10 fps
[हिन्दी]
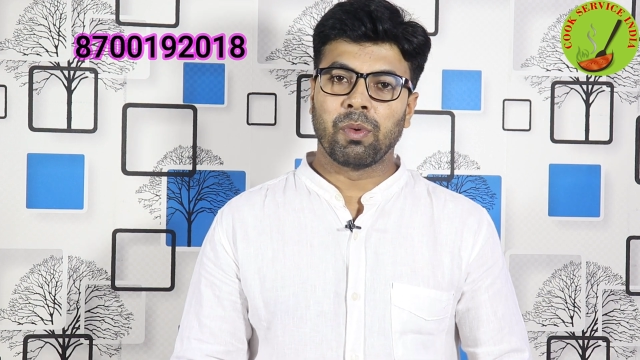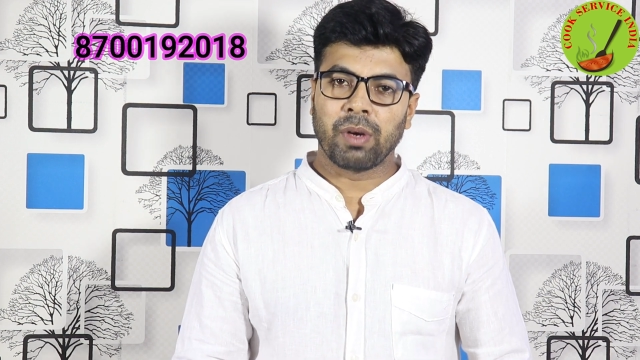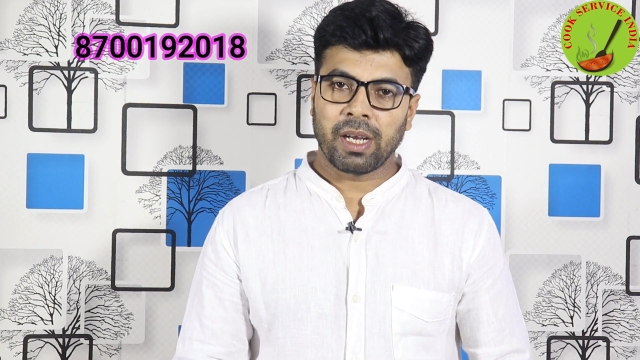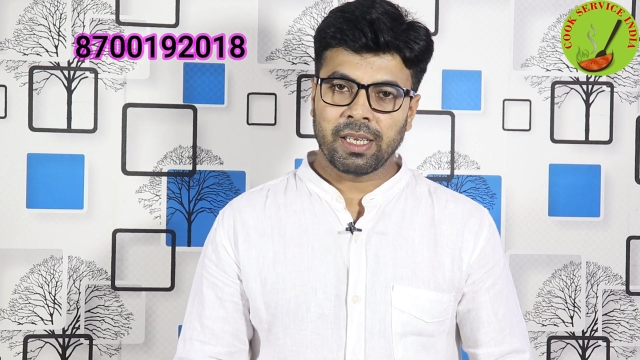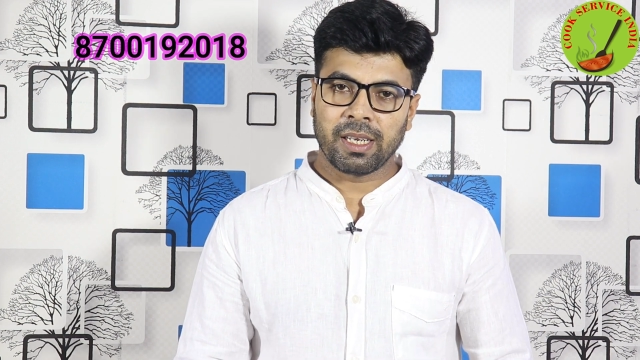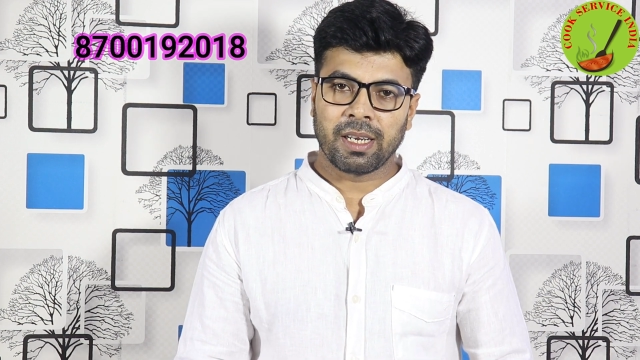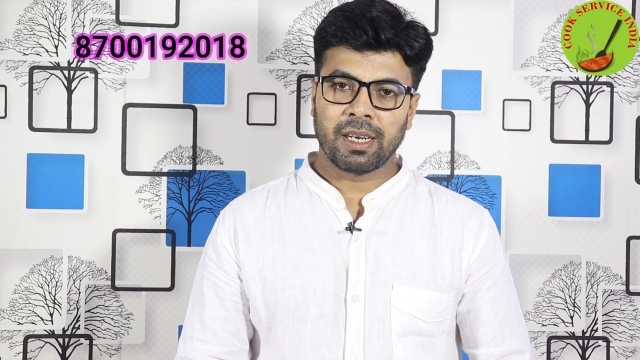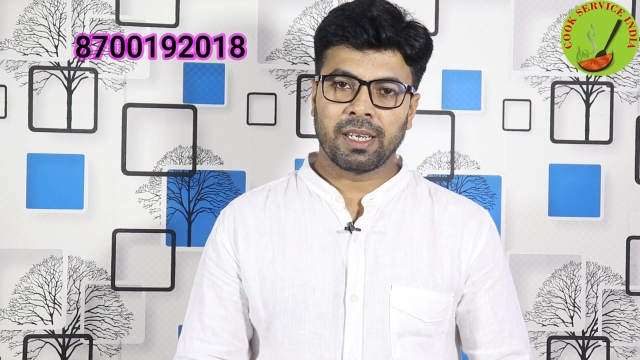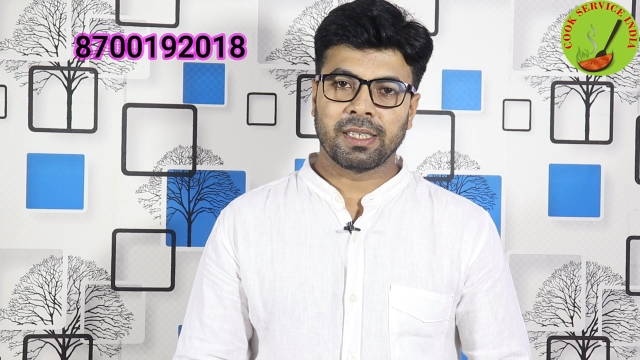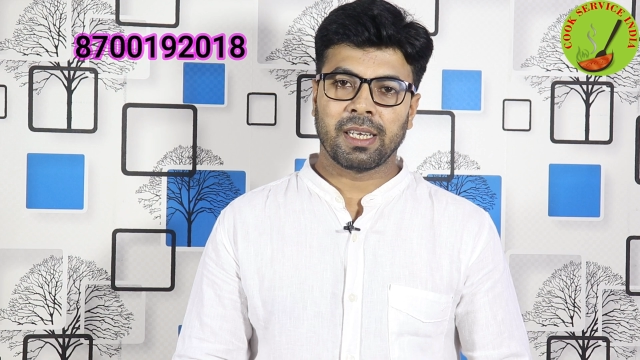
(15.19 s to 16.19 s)
कुक हायर
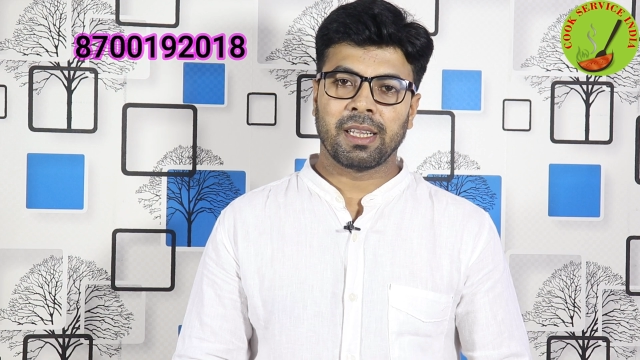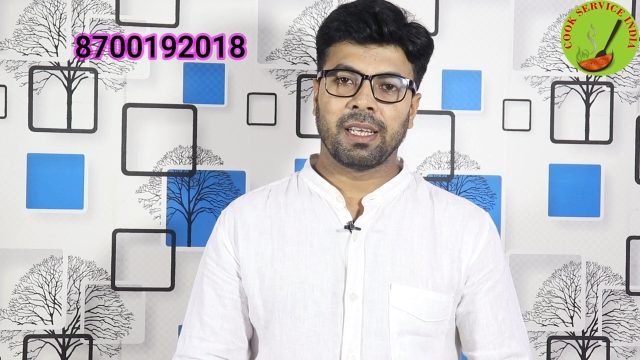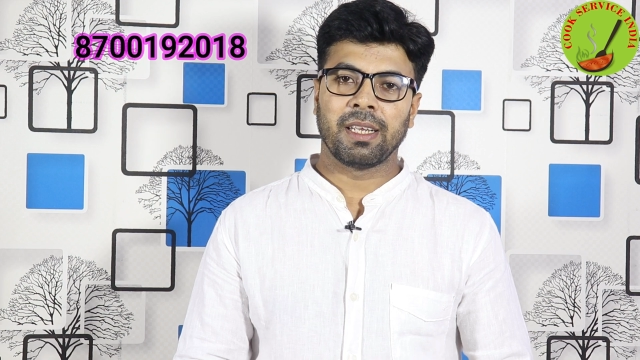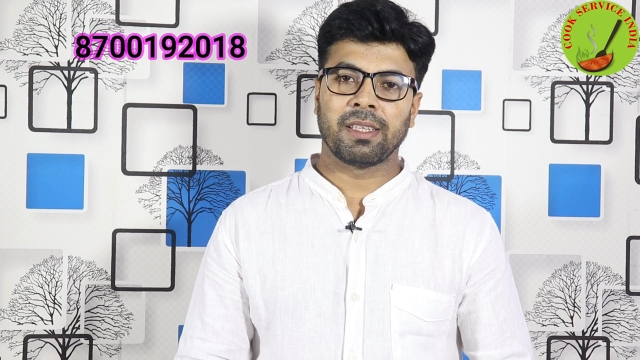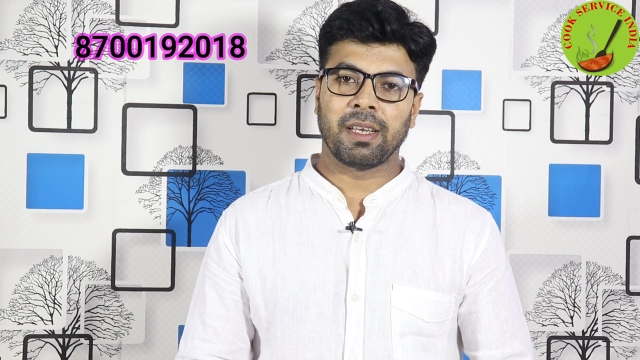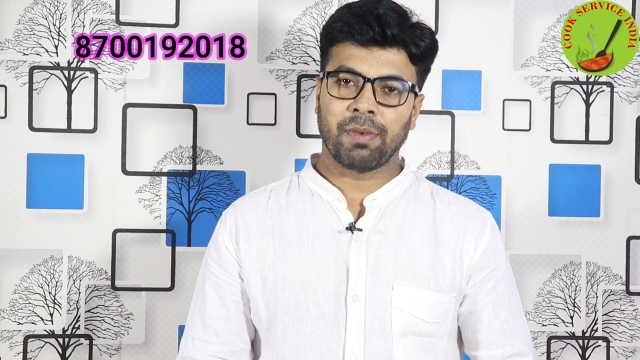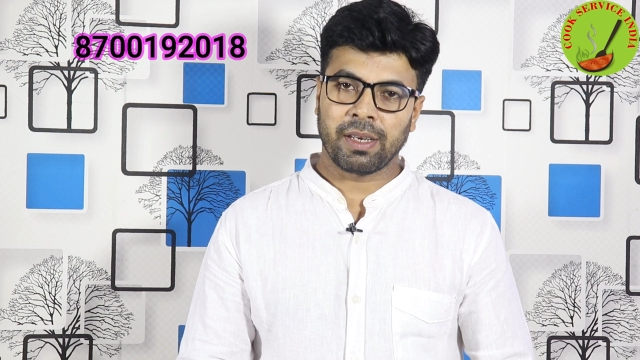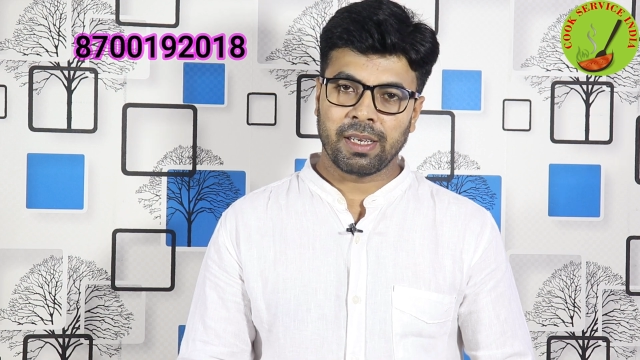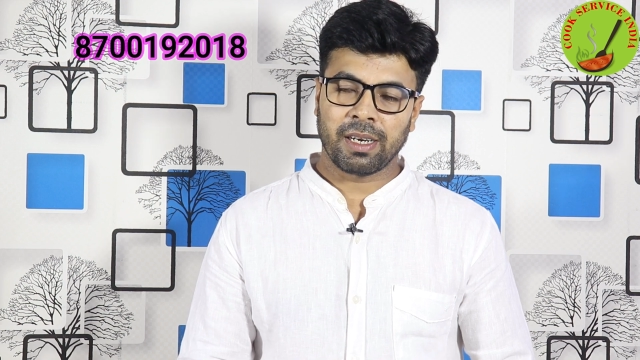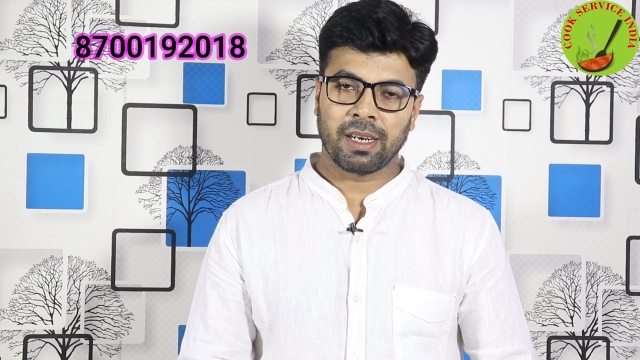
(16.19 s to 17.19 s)
करना चाहते हैं सेफ
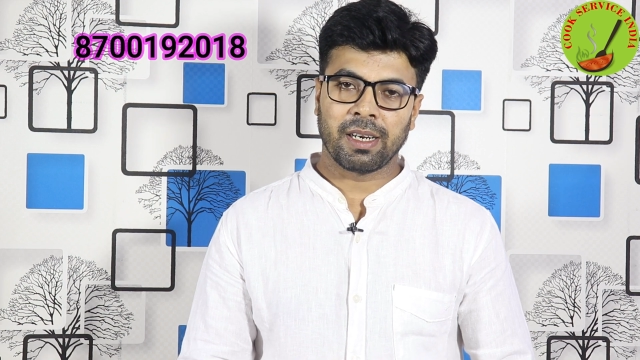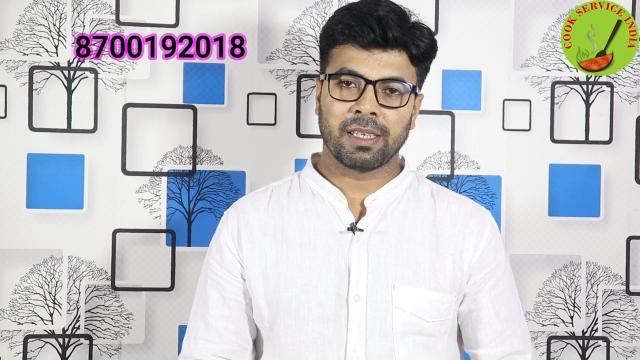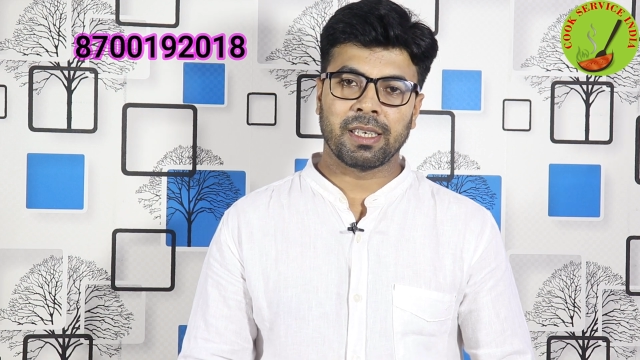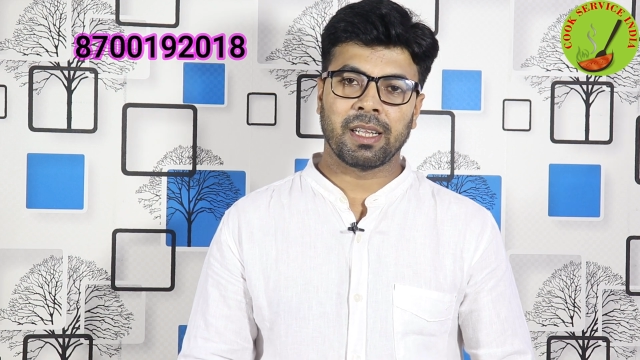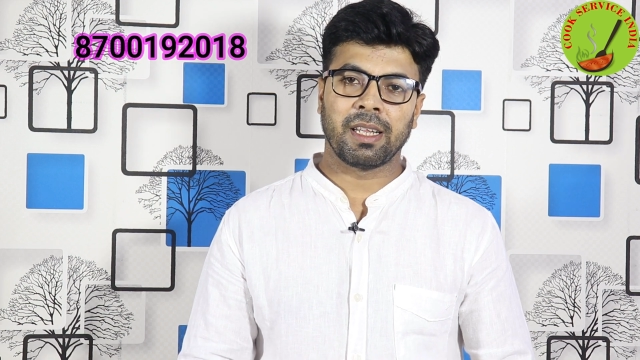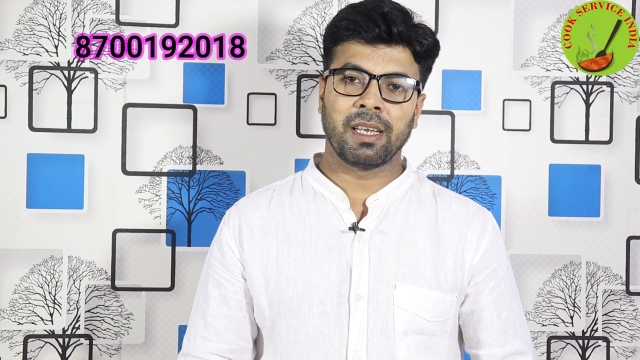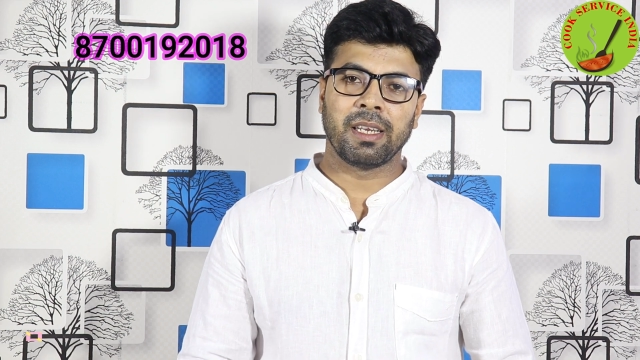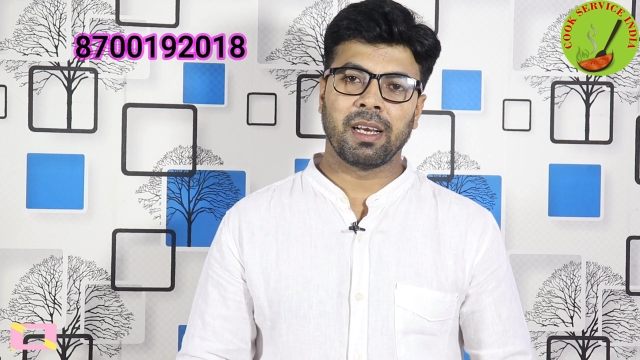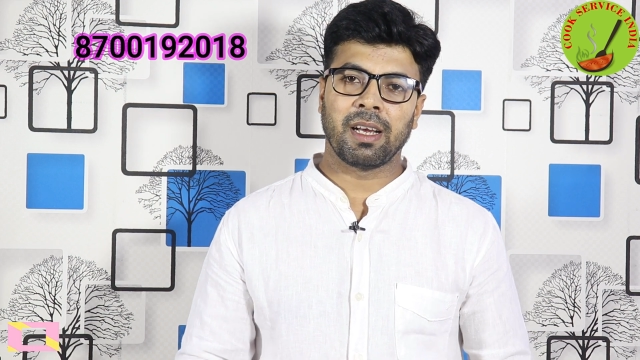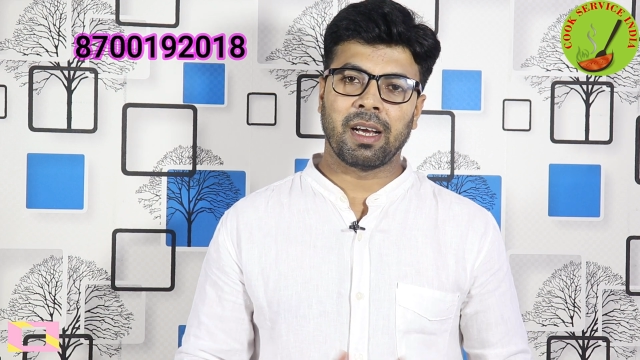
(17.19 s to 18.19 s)
हायर करना चाहते
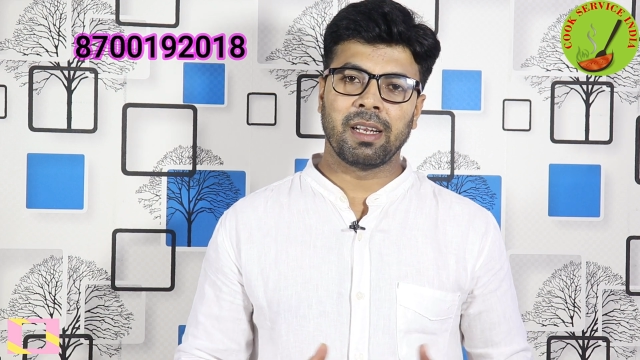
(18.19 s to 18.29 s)
हैं या